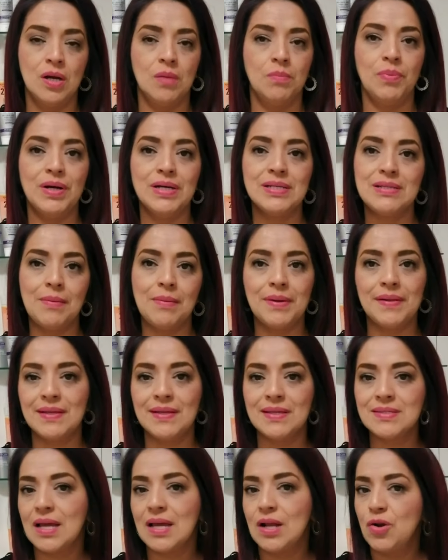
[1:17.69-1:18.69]
pues la verdad
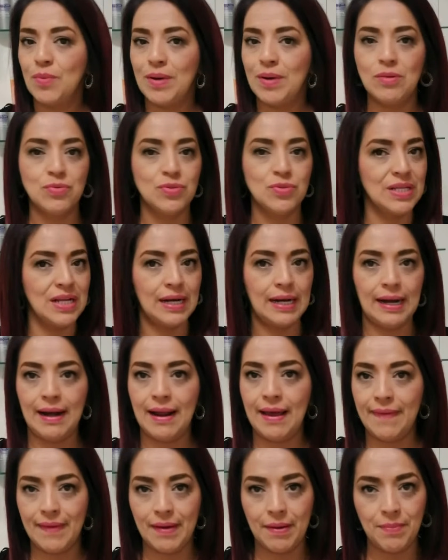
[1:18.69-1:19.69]
es que no va a lucir
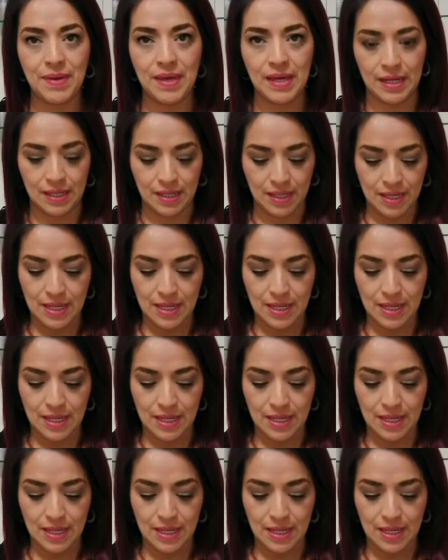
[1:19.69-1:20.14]
nada bien.